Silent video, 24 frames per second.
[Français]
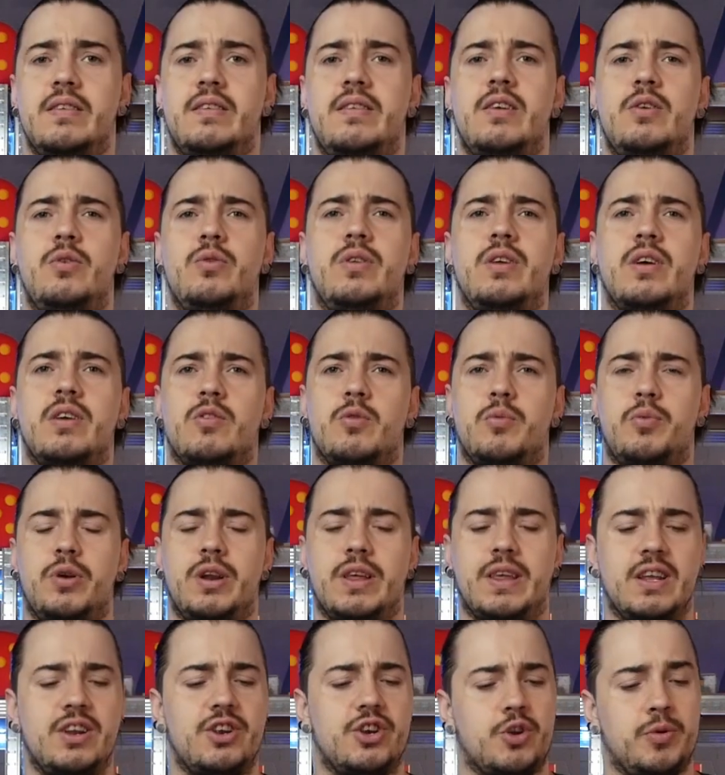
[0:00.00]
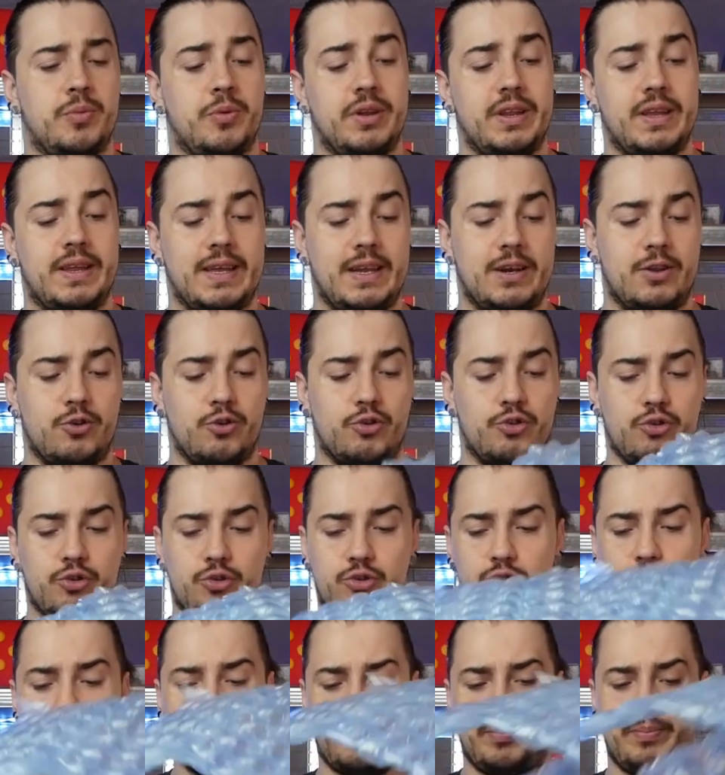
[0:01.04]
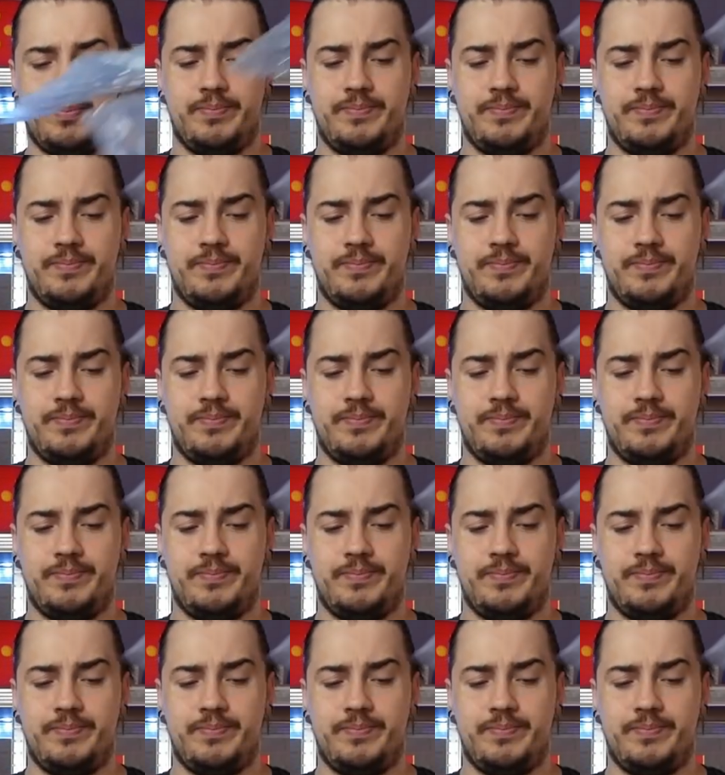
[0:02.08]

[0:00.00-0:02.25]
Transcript: C'est l'une des raisons pour lesquelles j'ai commandé quelques jeux solo.